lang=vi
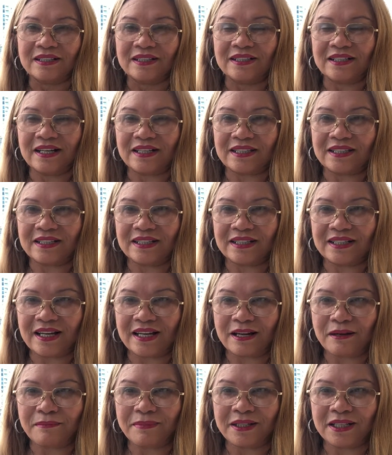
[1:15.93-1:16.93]
thì, thì
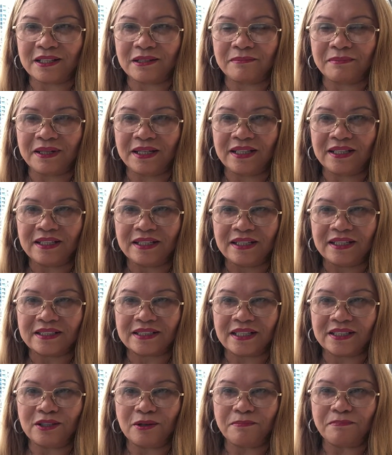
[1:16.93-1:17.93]
Airbnb
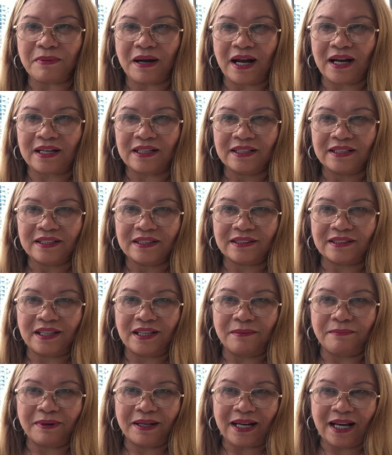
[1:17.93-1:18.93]
sẽ giúp bạn
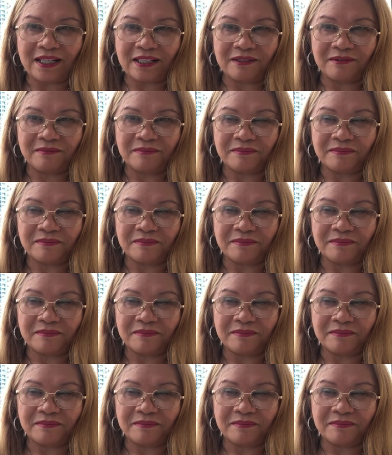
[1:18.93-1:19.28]
tìm khách